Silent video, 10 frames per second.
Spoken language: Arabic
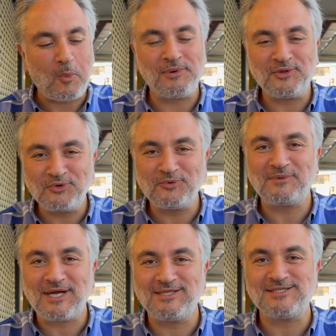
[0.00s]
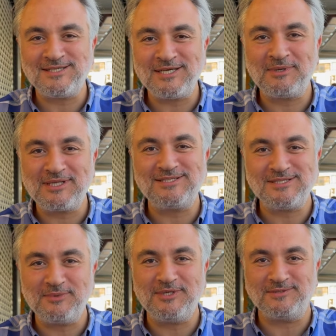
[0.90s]
بتدوب تحت اسنان مثل
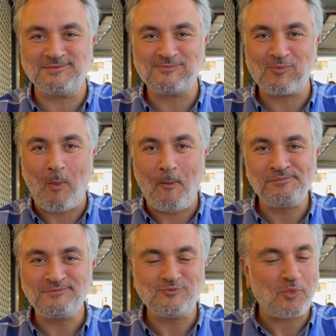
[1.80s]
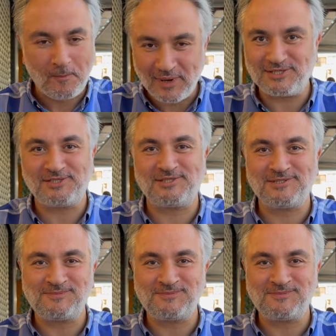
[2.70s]
الزبده بس